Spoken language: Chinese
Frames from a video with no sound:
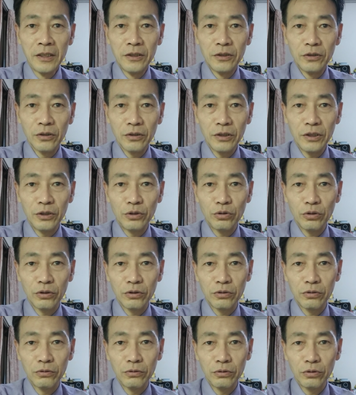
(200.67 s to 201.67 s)
容易做
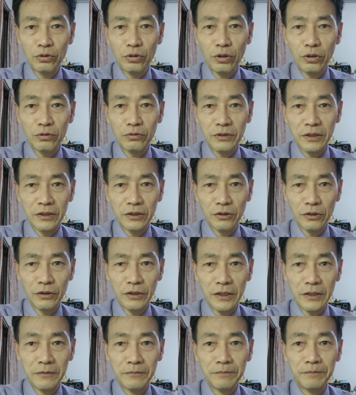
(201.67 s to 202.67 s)
出错误的决
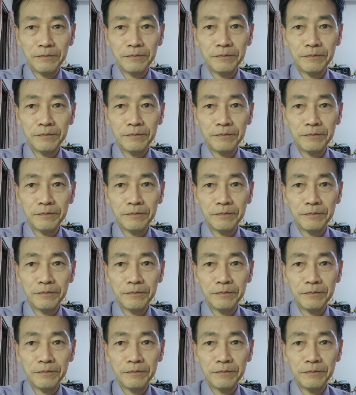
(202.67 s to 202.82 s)
定，